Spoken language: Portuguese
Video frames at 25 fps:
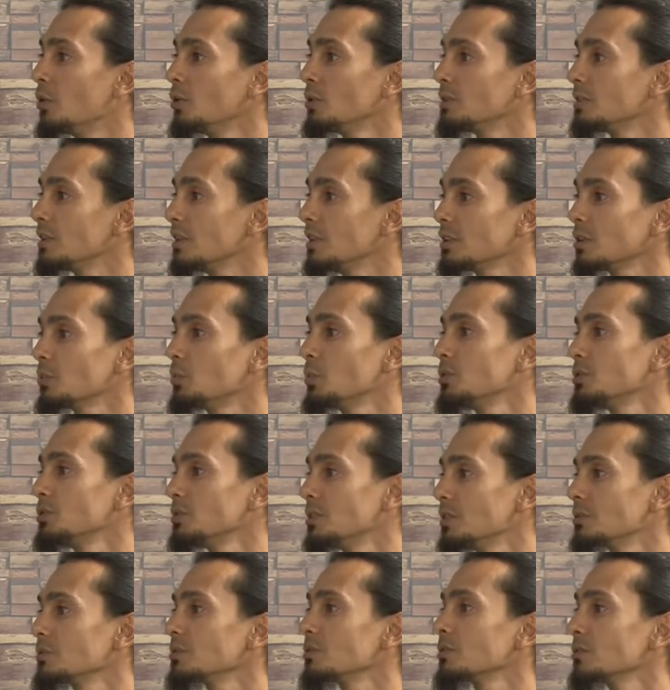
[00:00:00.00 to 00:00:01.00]

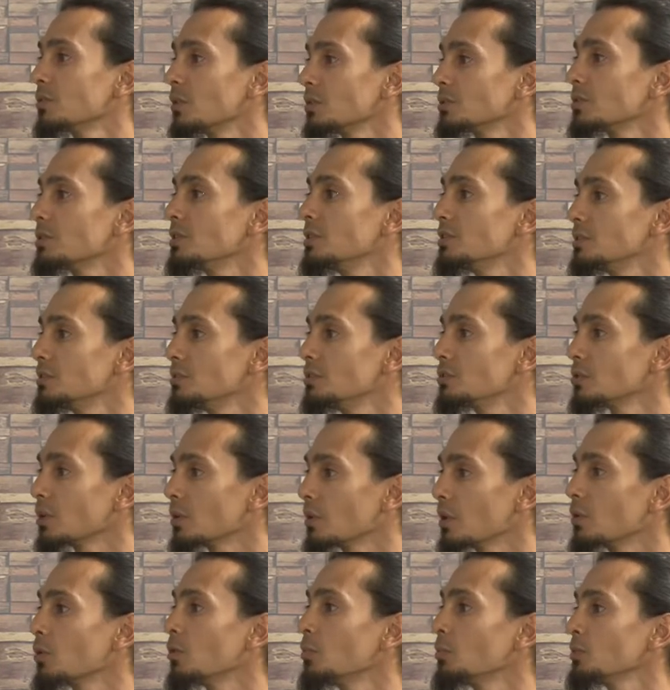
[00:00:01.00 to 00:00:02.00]
80% do nosso resíduo só
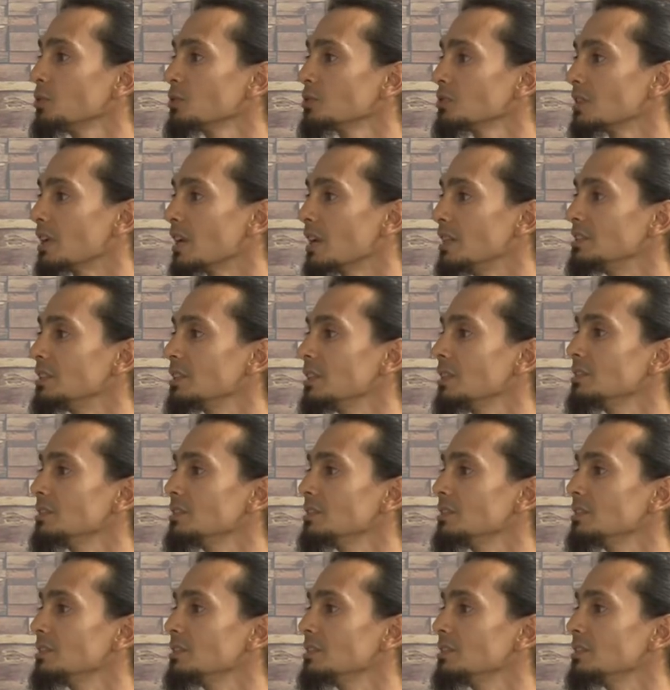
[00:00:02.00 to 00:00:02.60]
com a compostagem